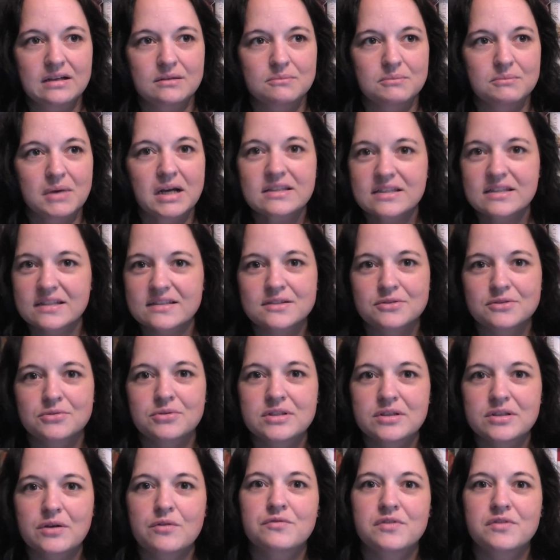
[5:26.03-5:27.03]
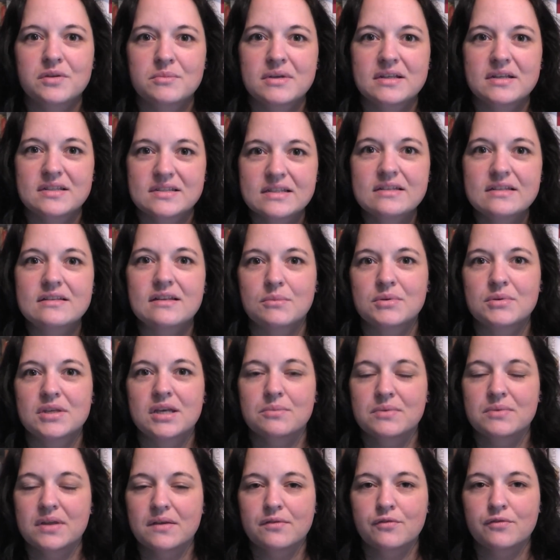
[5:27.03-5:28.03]
macht jetzt natürlich auch viel mehr Sinn, aber ich
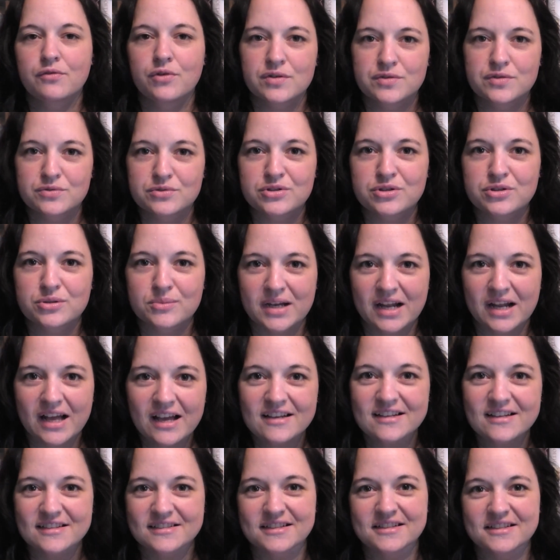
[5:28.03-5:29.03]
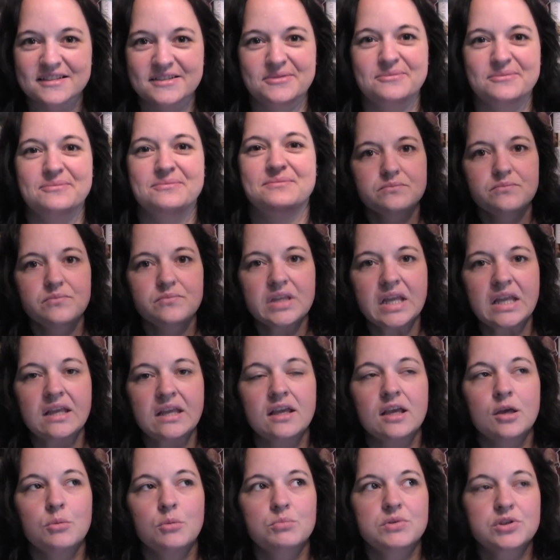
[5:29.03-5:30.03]
habe da einfach vorher so nicht drüber nachgedacht.
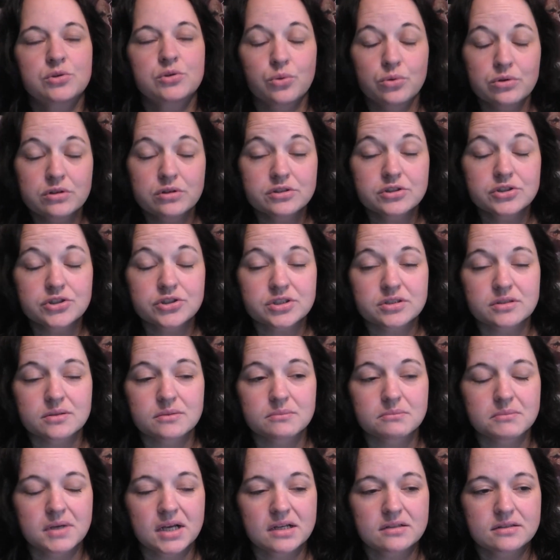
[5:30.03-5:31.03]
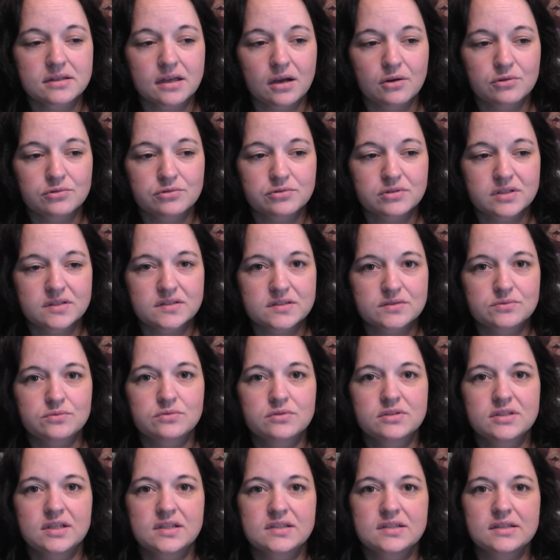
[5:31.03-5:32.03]
Methodisch macht der Autor das
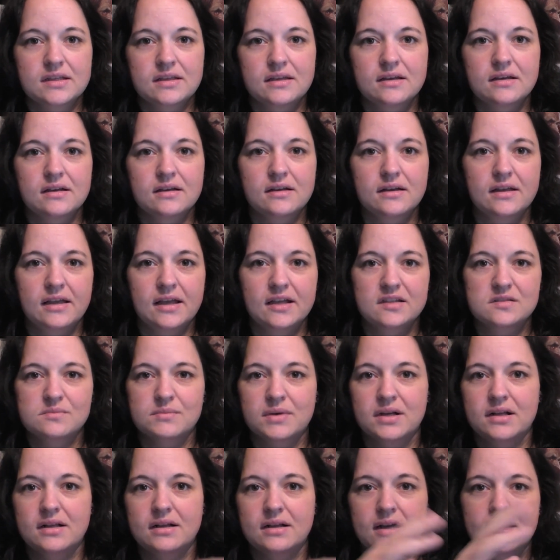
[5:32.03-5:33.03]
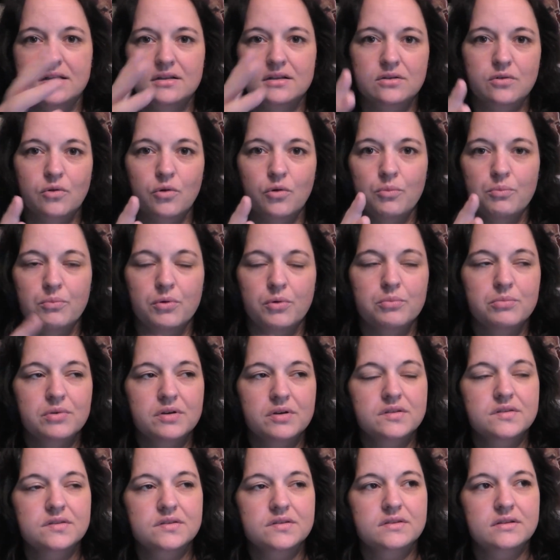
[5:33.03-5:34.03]
so, dass er erstmal einen groben
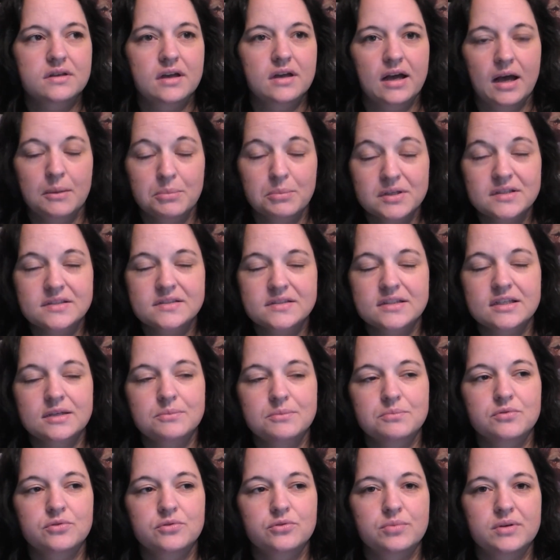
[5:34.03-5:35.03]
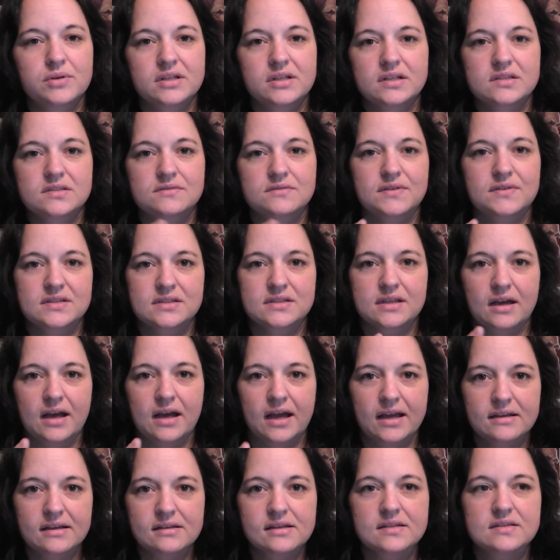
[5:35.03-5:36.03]
Umriss, Abriss gibt über das, was er
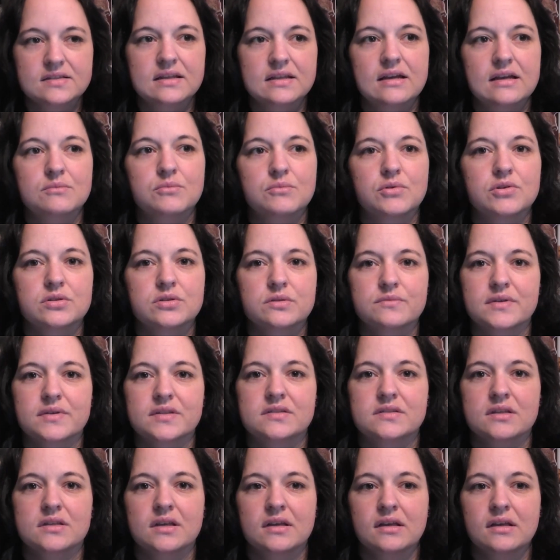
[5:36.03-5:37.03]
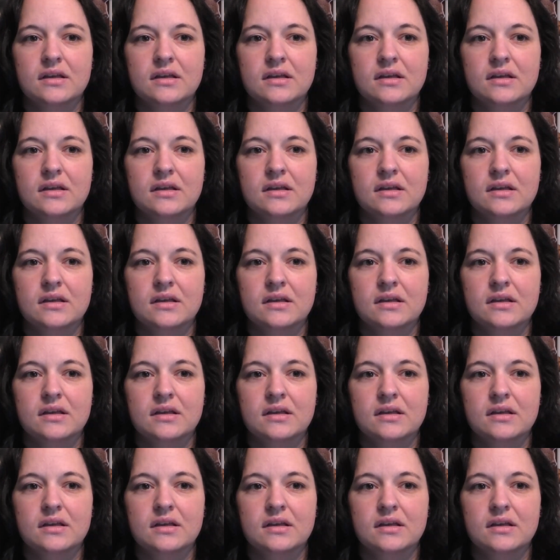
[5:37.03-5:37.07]
eigentlich sagen möchte, was